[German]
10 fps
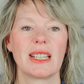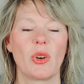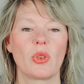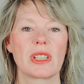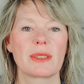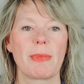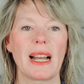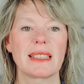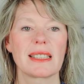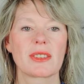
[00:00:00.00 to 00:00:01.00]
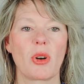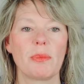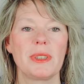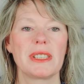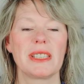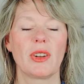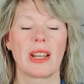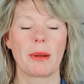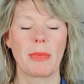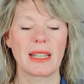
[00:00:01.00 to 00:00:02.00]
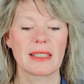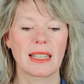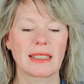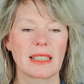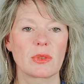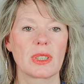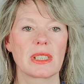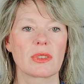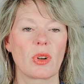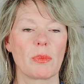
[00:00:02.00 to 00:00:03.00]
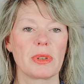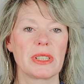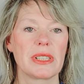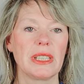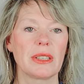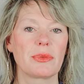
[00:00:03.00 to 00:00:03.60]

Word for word: Und es macht es kompliziert, weil der Mann sagt dazu, es ist kompliziert.